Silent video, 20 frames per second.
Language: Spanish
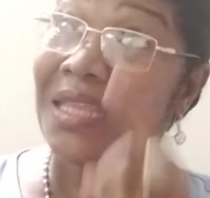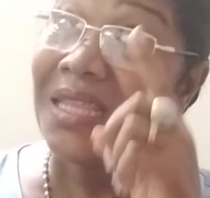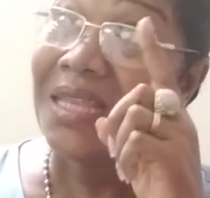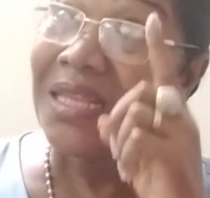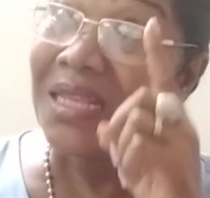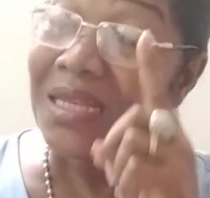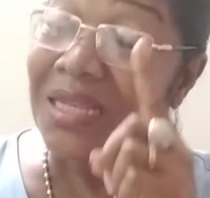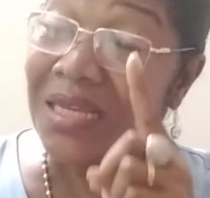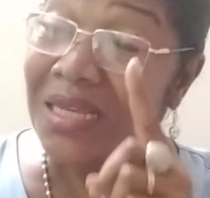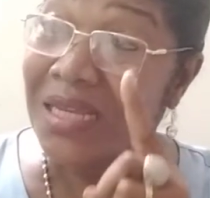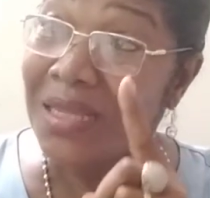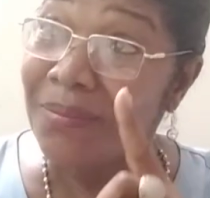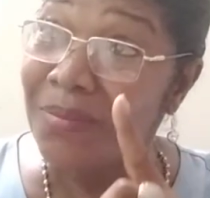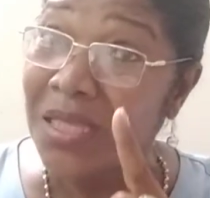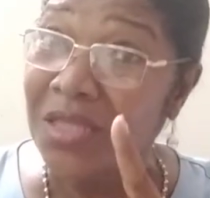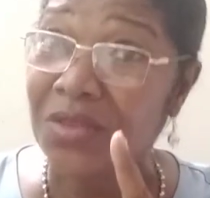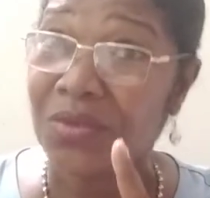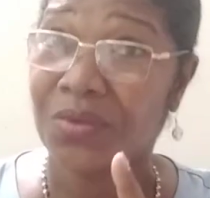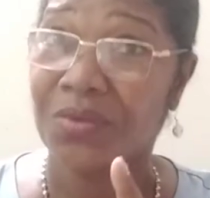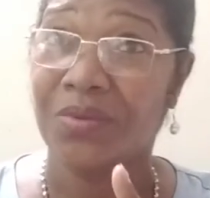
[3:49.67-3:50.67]
El
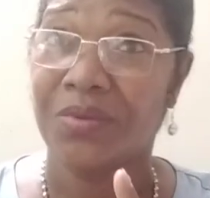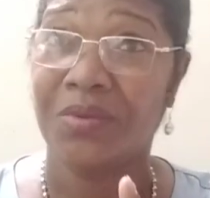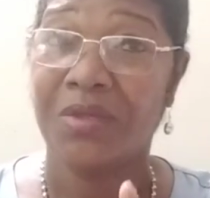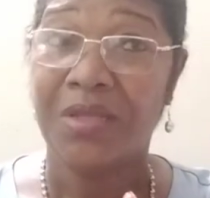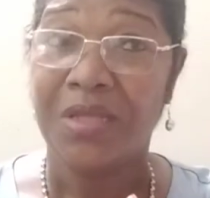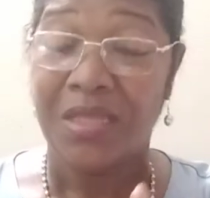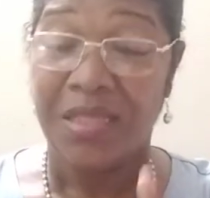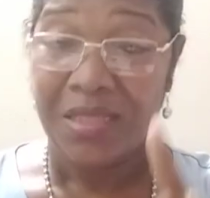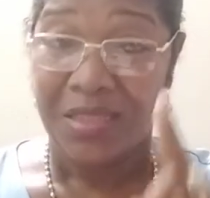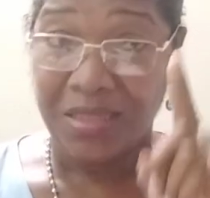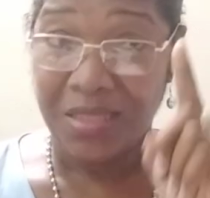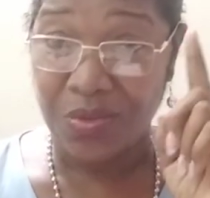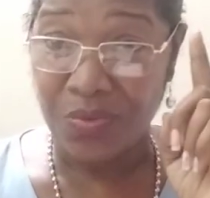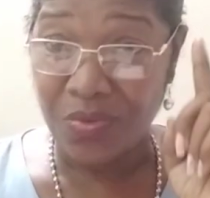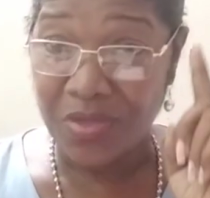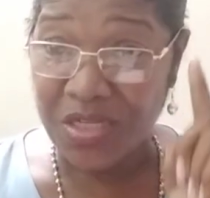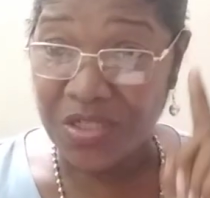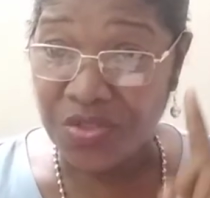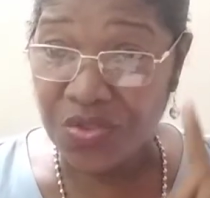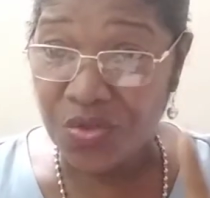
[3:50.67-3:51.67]
reglamento de
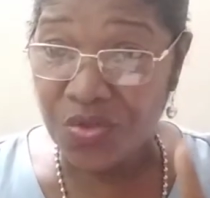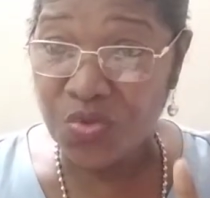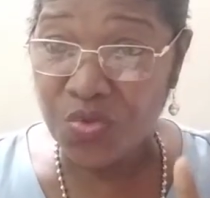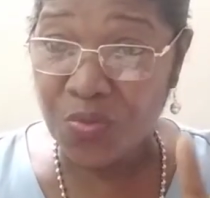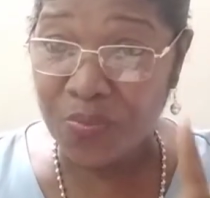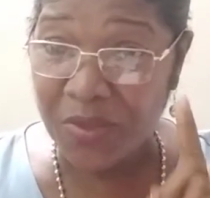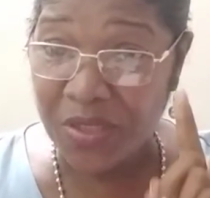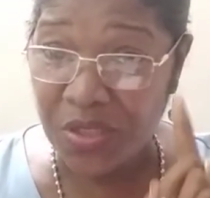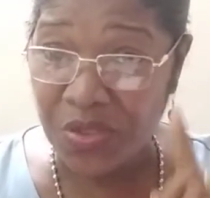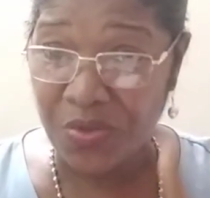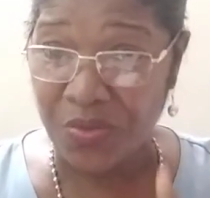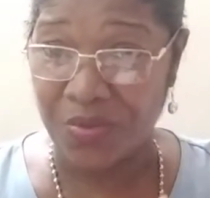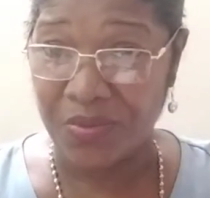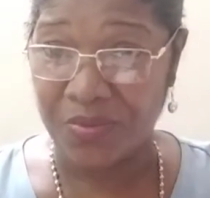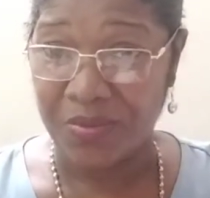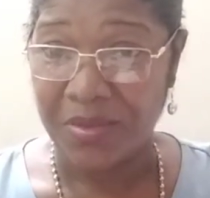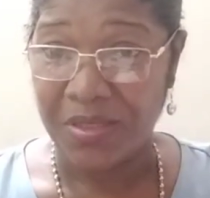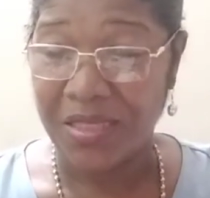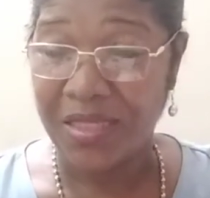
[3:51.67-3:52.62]
educación superior,